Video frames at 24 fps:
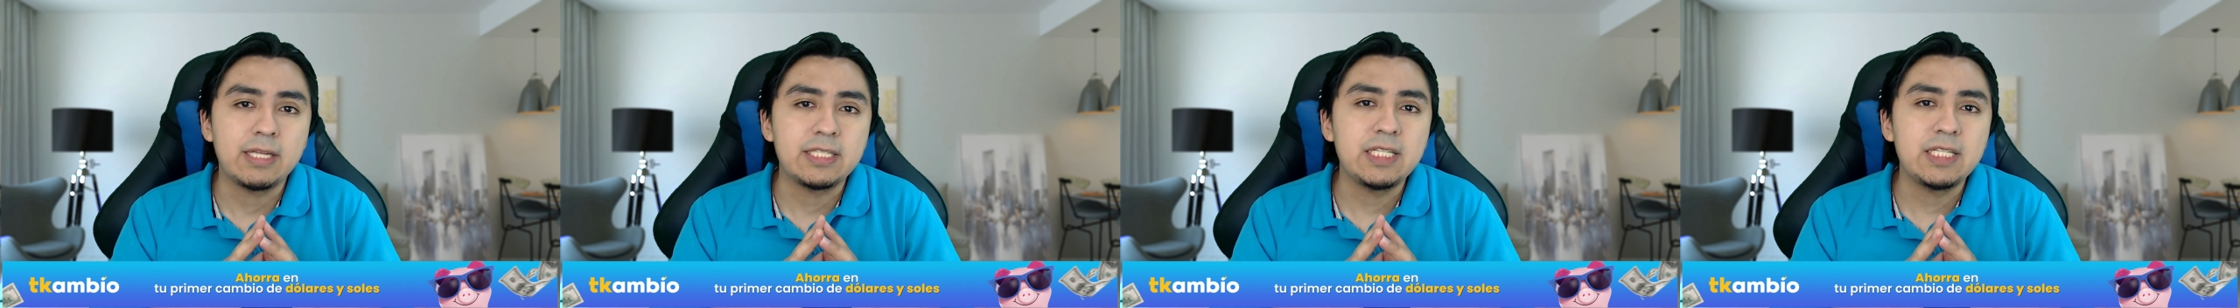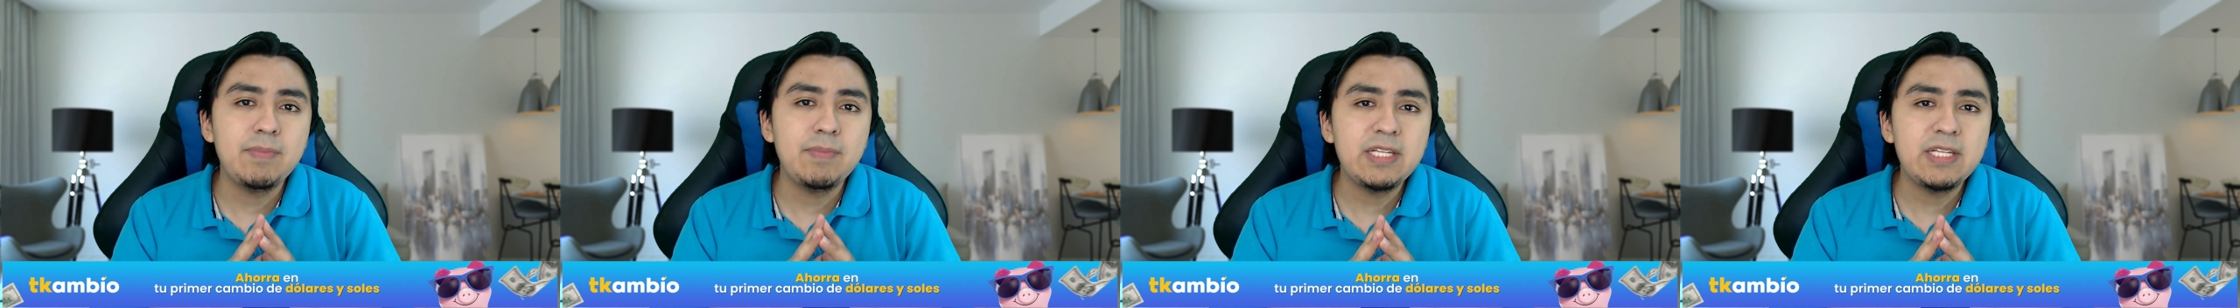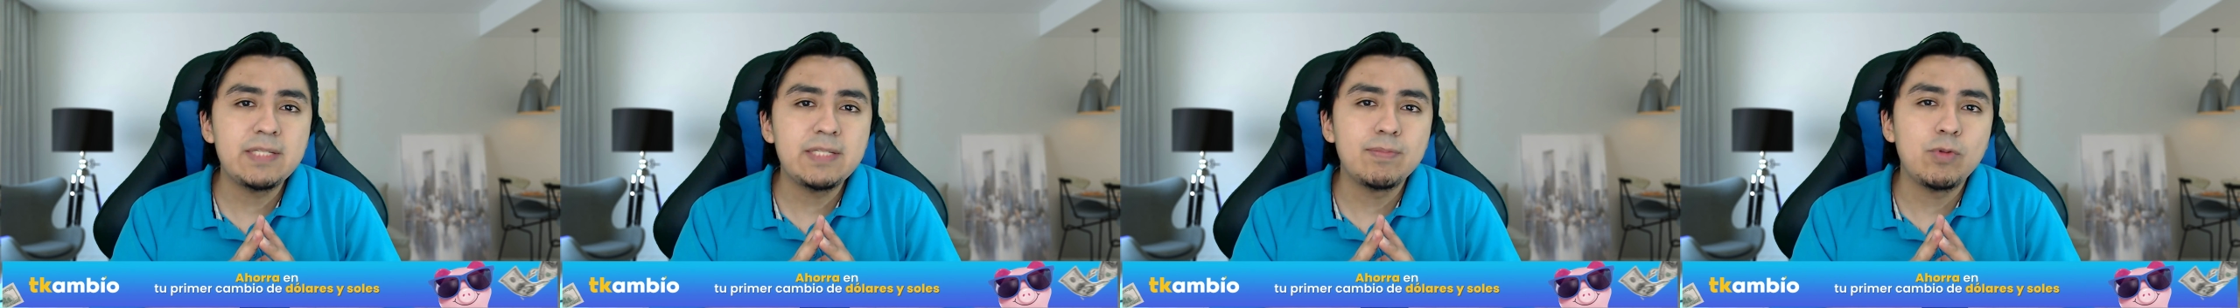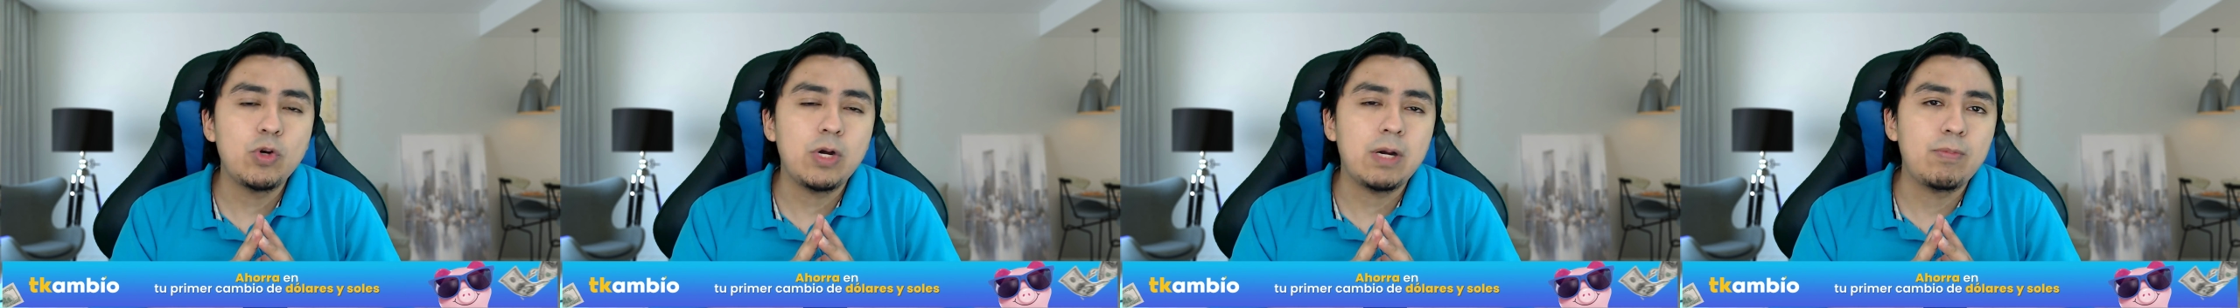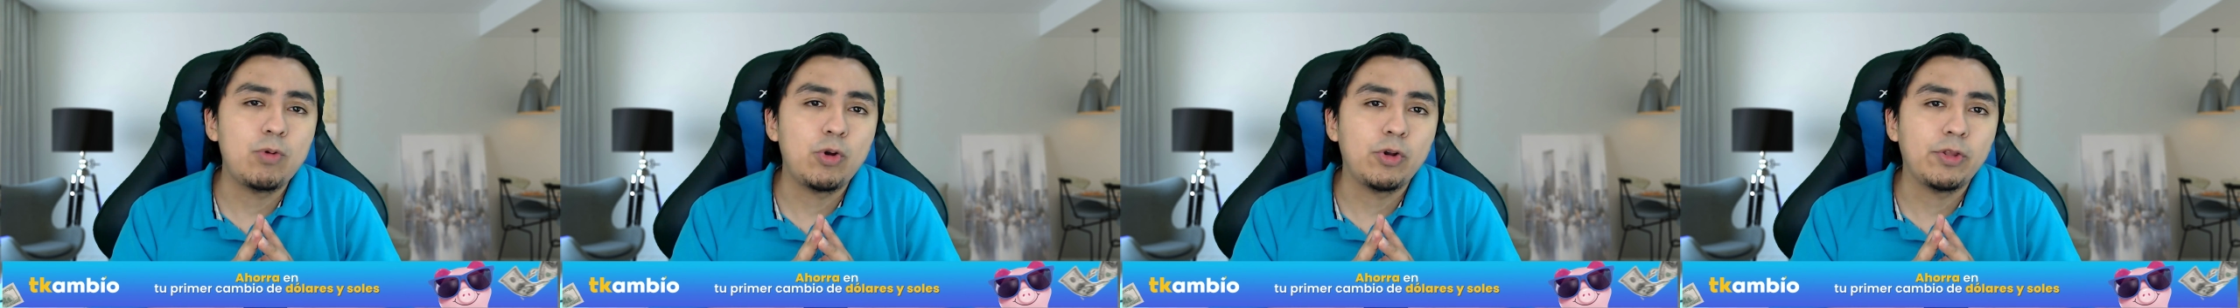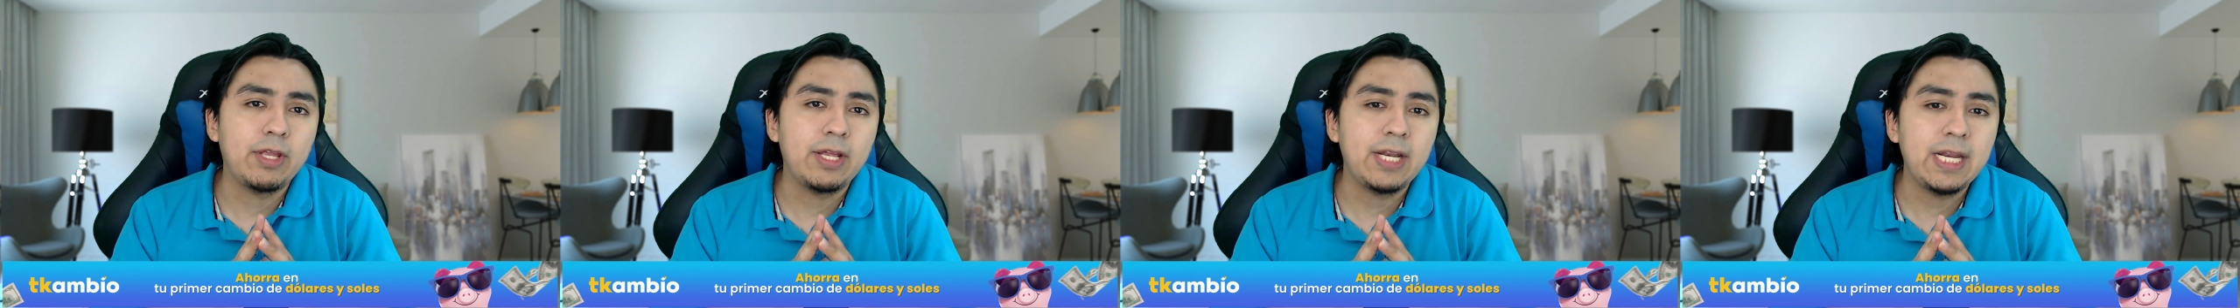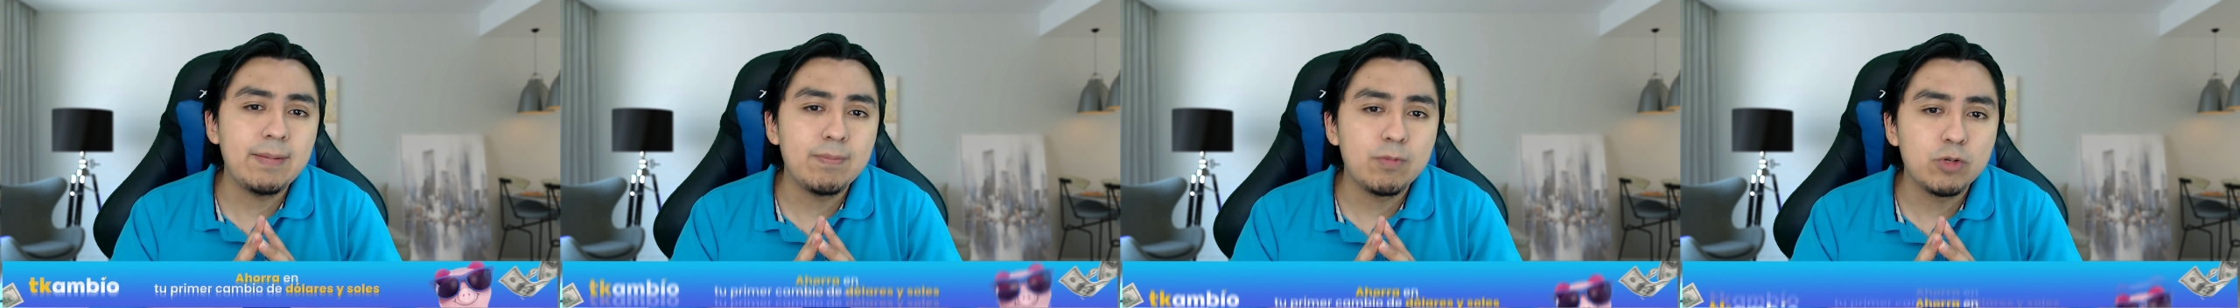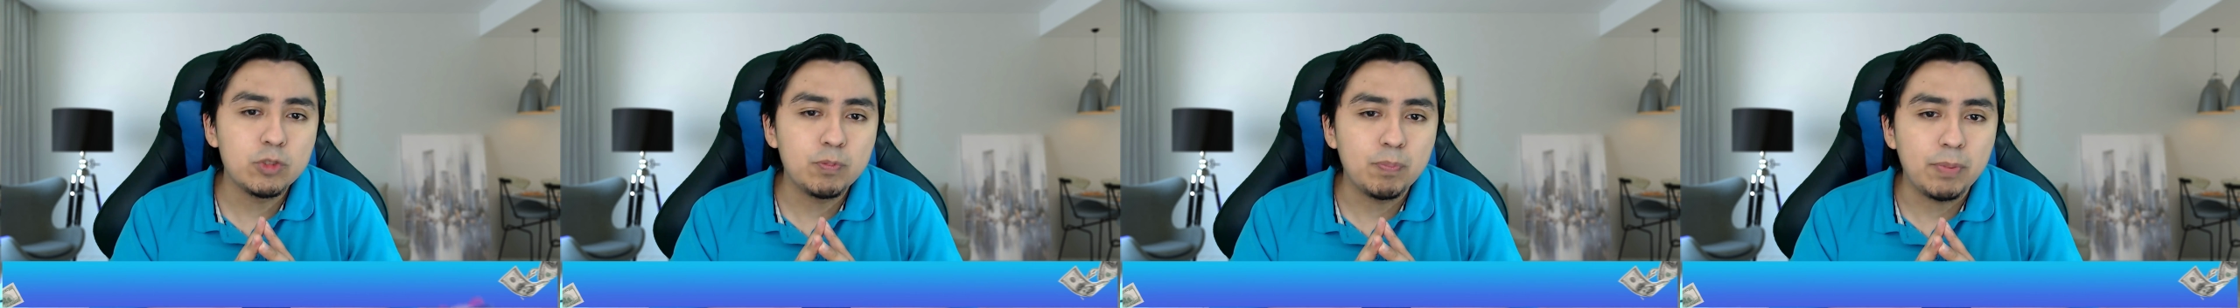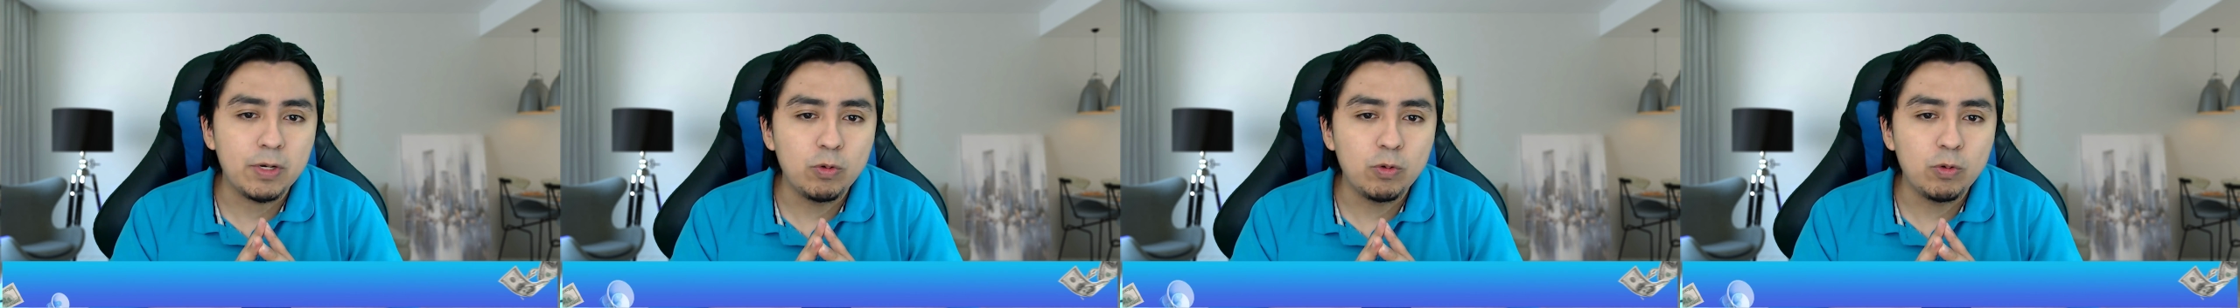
Asimismo abordaremos